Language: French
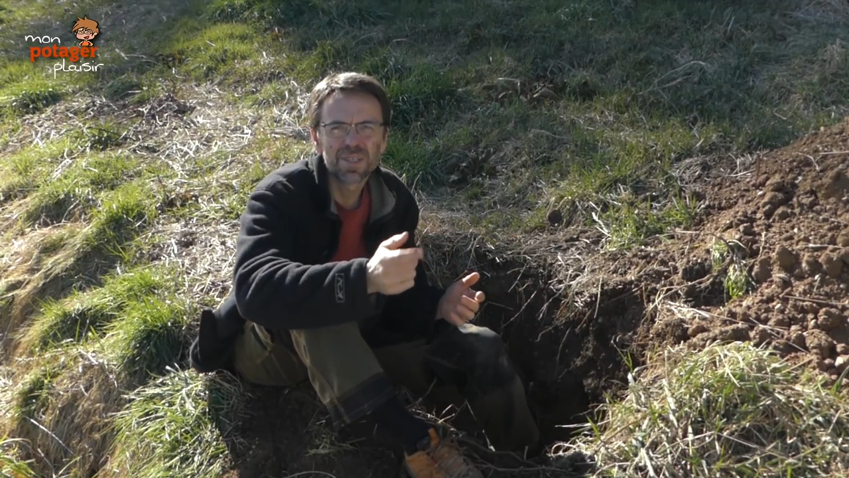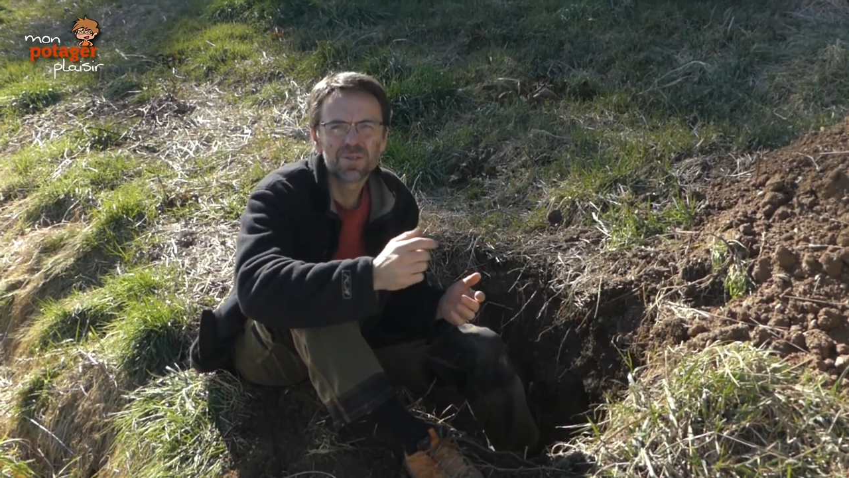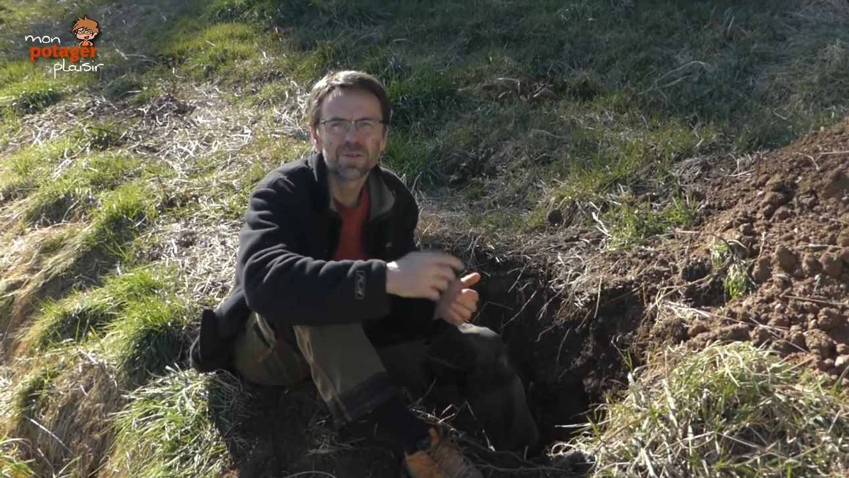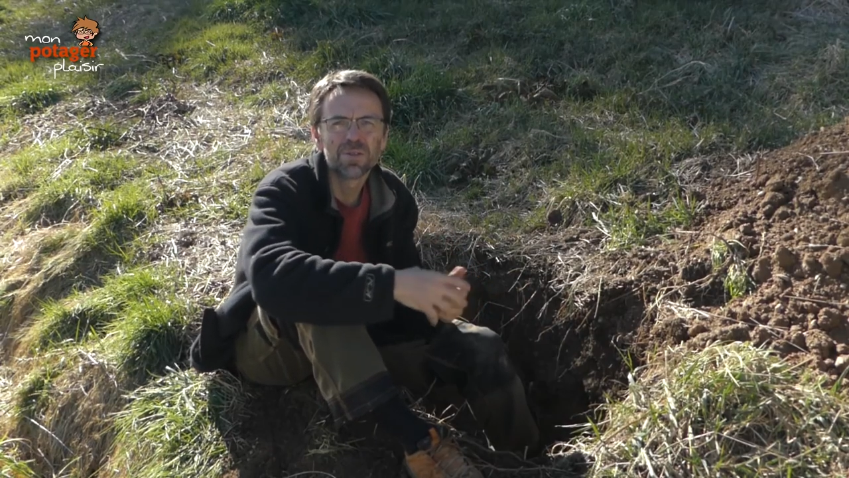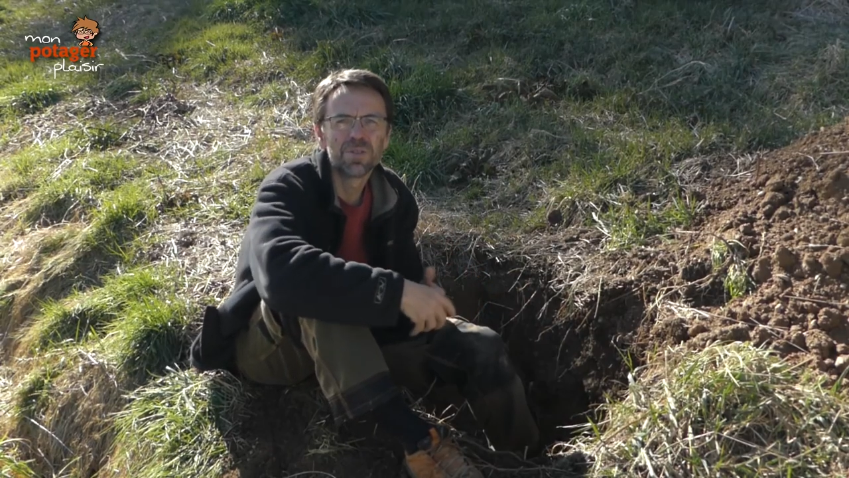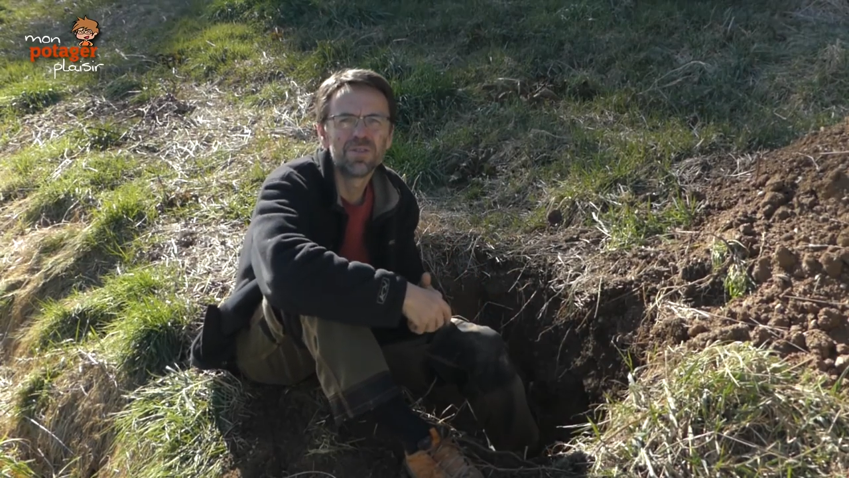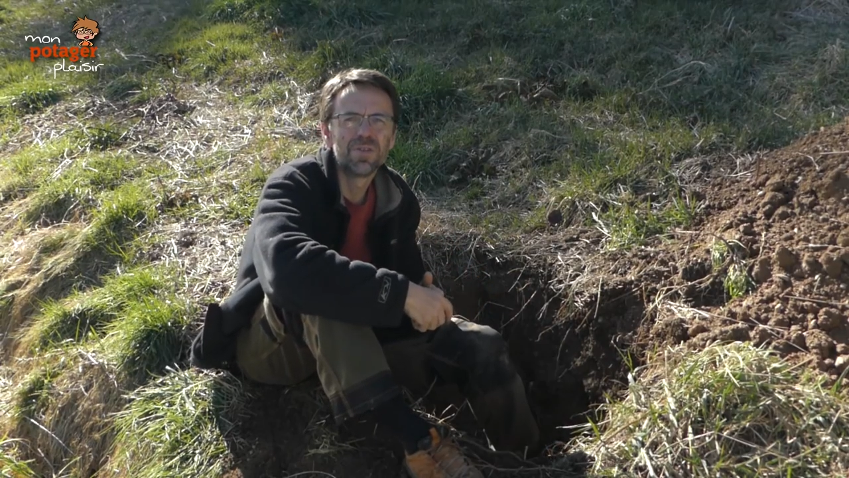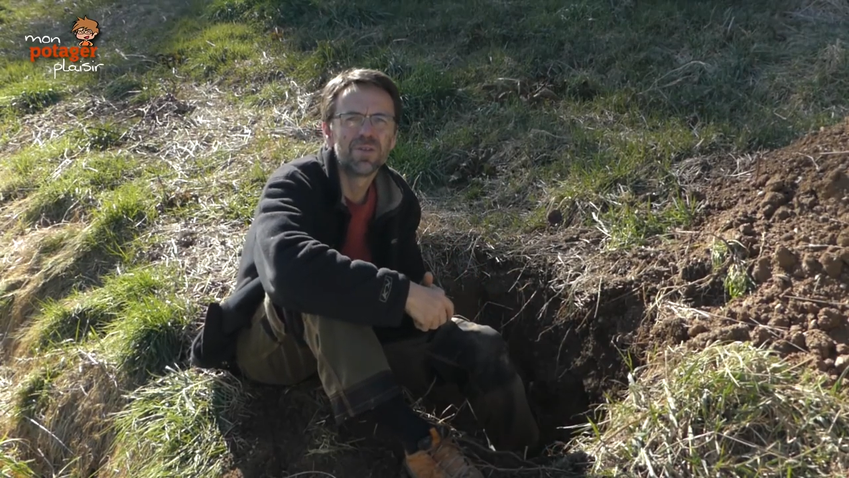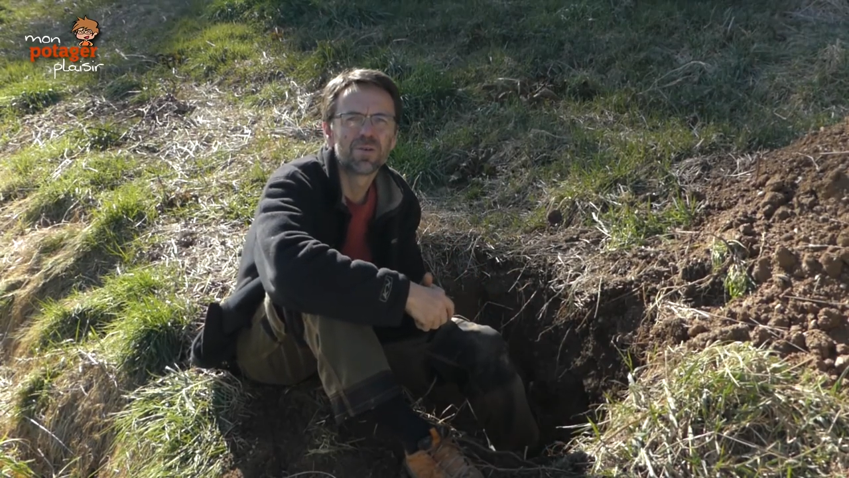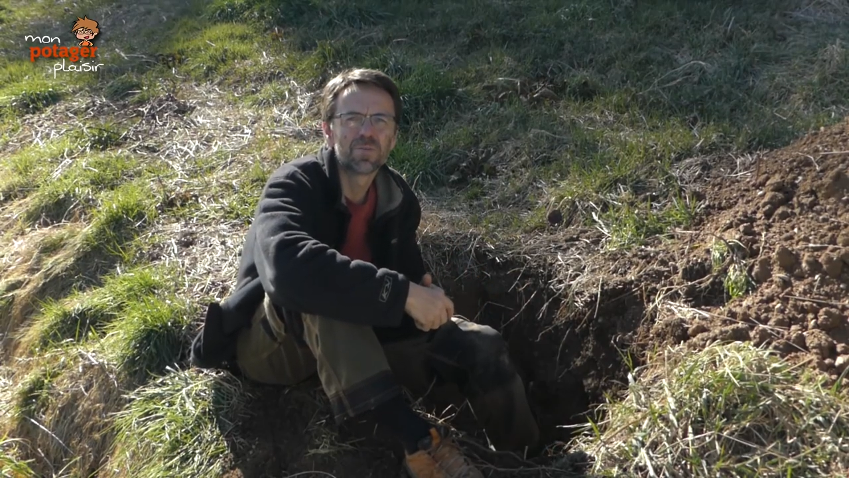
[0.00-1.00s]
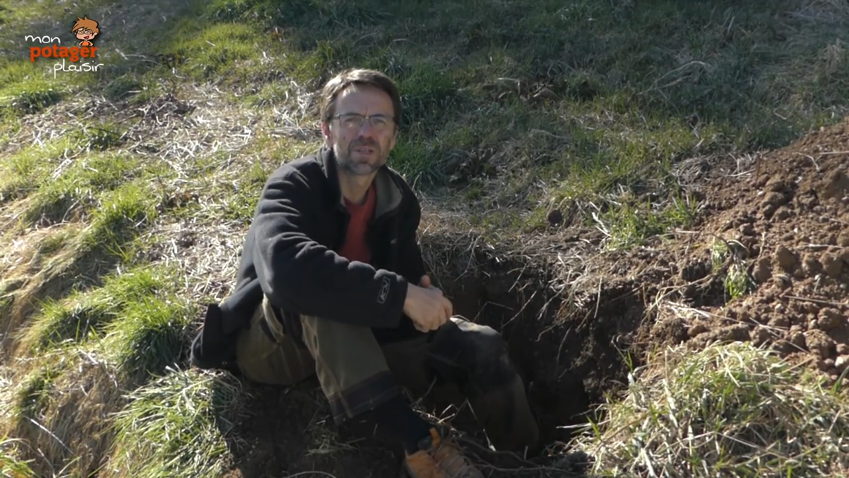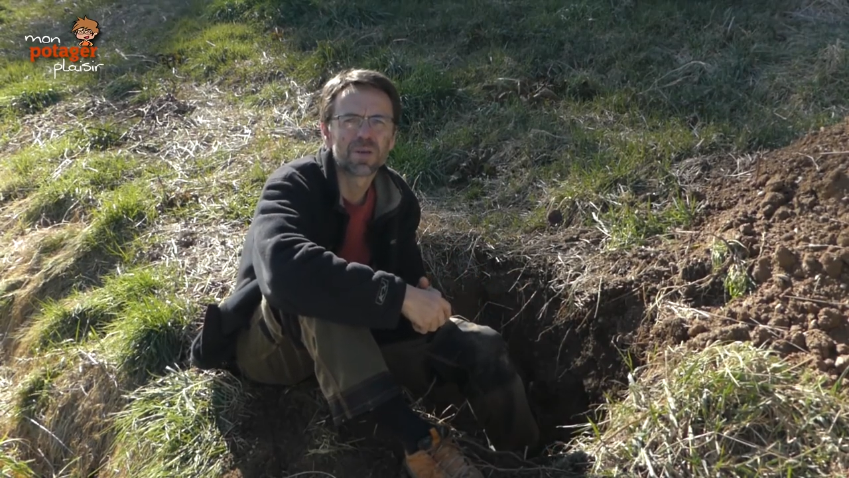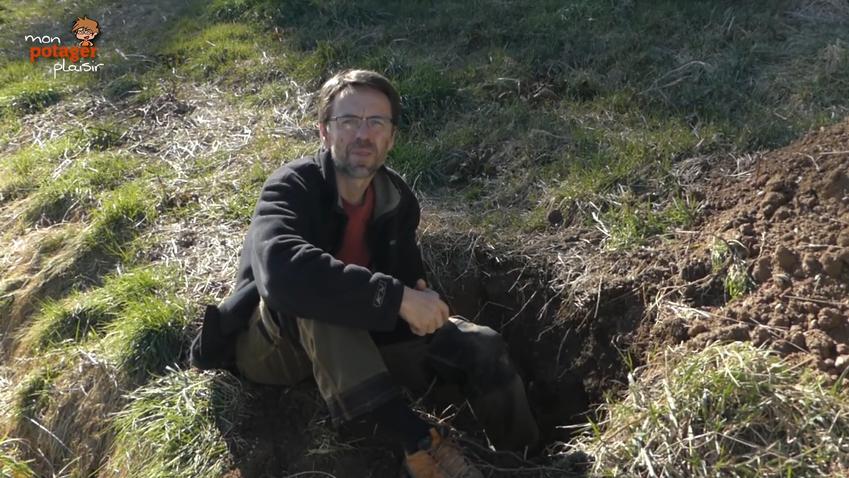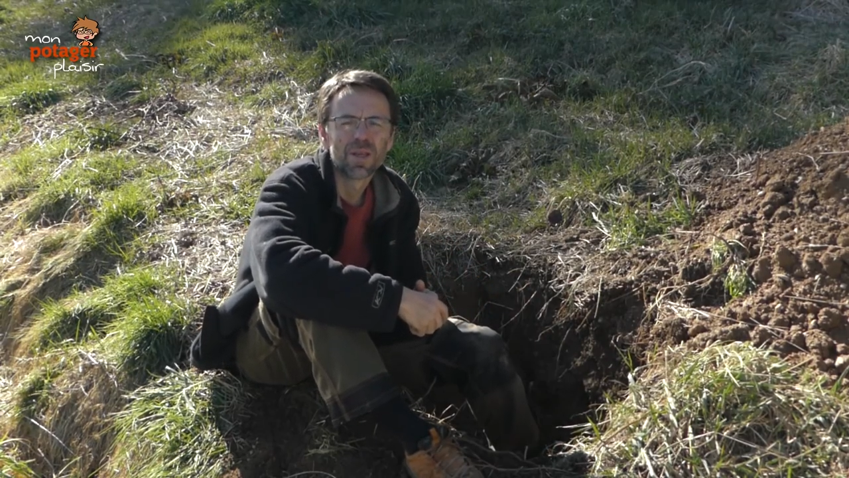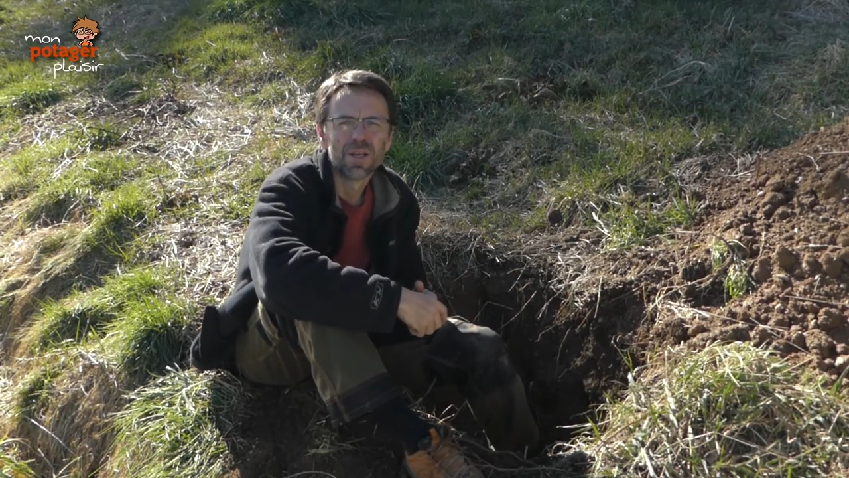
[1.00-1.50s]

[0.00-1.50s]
arrêt sur des petites vidéos comme ça.